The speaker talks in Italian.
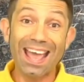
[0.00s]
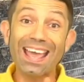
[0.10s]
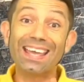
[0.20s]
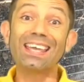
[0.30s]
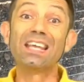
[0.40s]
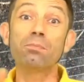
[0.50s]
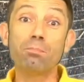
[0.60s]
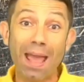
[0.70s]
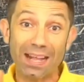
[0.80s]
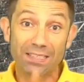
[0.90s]
e
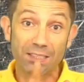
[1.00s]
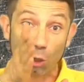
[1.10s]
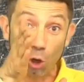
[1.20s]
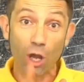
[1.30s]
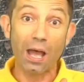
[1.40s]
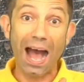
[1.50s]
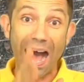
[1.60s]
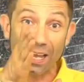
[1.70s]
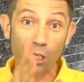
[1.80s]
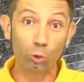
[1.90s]
in mezzo
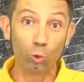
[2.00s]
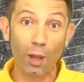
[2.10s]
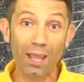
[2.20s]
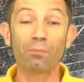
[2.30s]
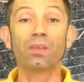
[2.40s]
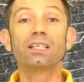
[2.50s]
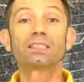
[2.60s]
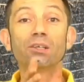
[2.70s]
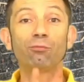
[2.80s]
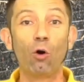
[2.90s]
ai due
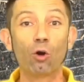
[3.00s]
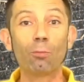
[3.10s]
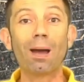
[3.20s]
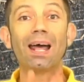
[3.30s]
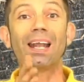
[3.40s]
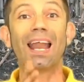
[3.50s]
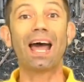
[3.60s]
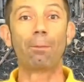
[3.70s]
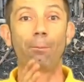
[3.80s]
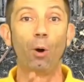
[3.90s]
si forma
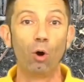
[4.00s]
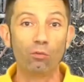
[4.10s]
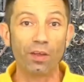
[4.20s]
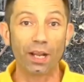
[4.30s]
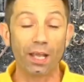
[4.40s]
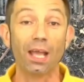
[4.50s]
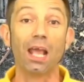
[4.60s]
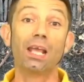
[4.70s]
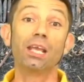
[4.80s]
la polvere,